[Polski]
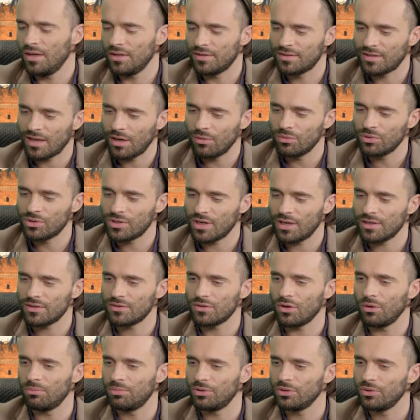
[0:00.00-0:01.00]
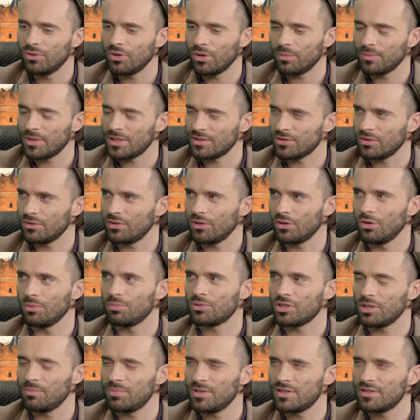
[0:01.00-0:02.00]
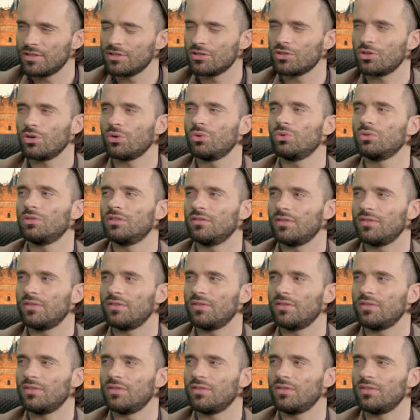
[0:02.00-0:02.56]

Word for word: i cały czas obligują nas do tego przepisy z roku